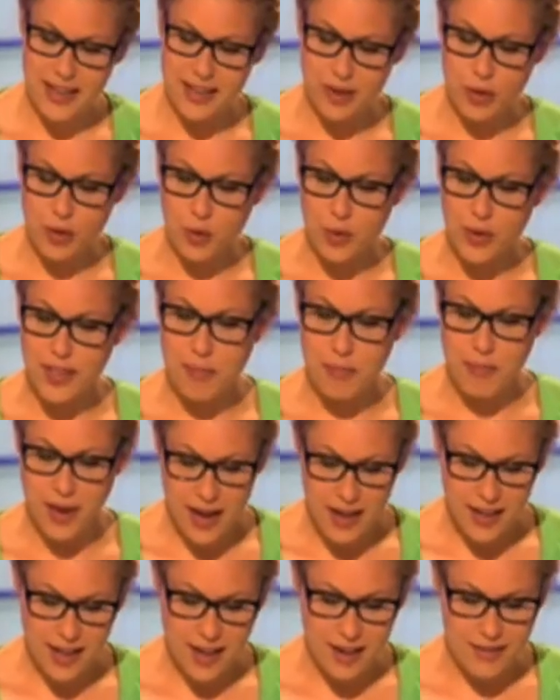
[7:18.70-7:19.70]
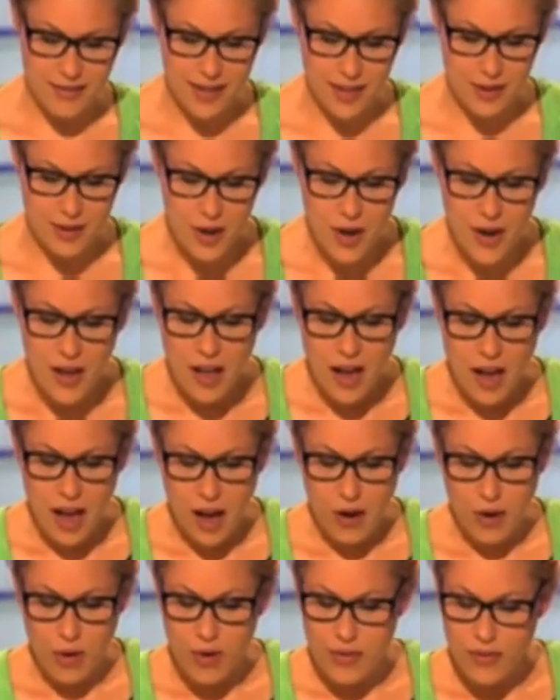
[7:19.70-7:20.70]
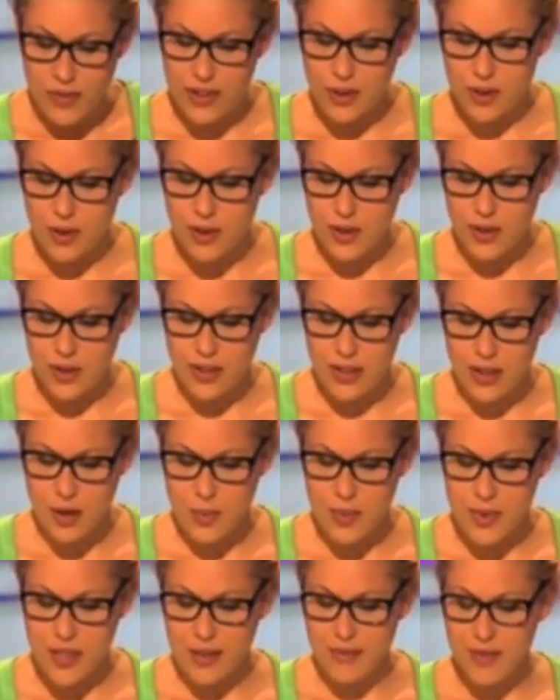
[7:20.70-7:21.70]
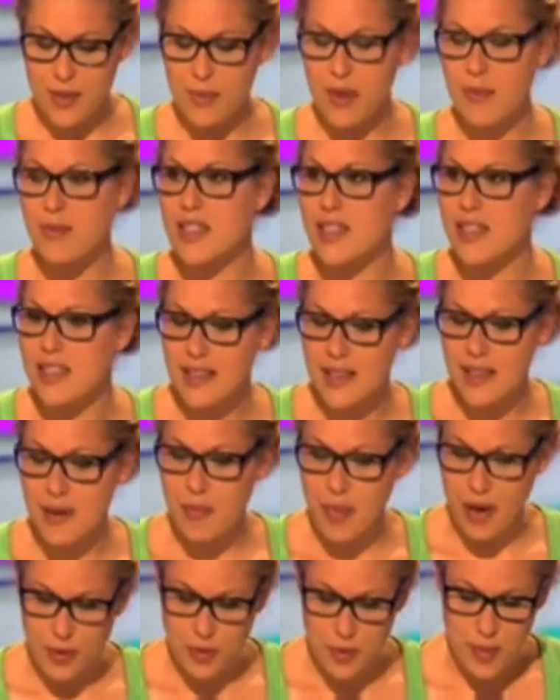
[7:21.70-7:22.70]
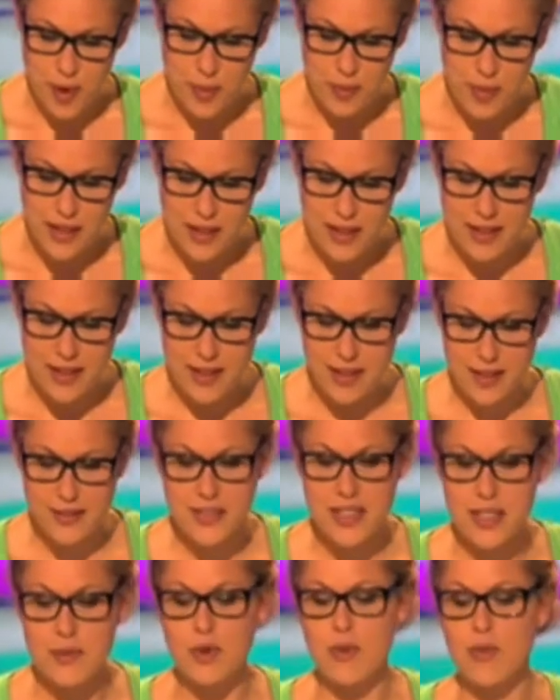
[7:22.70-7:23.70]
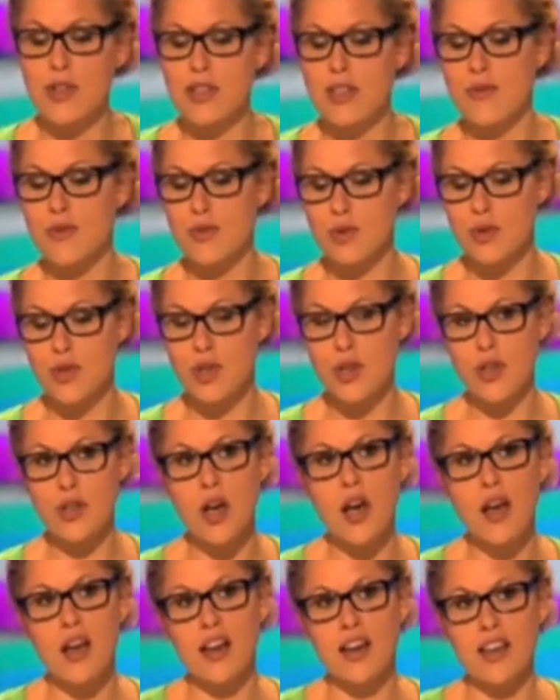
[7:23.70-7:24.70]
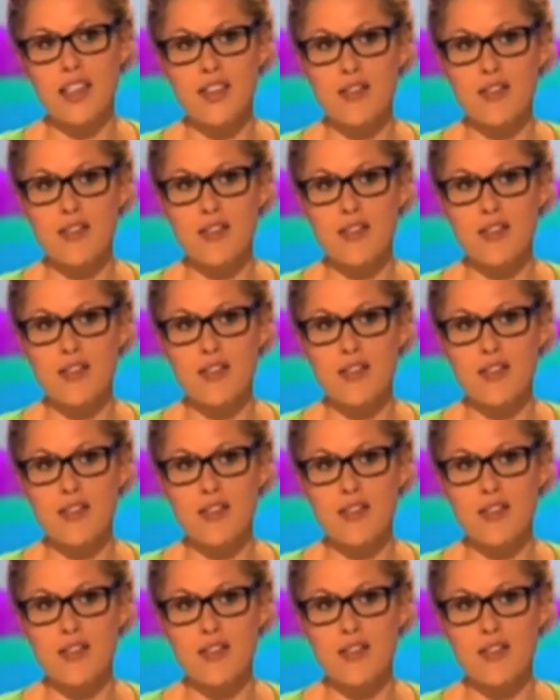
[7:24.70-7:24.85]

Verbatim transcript: autour des parcs à vélo. Alors le fait de se sentir observé, même si c'est par du papier glacé, visiblement ça fonctionne. Les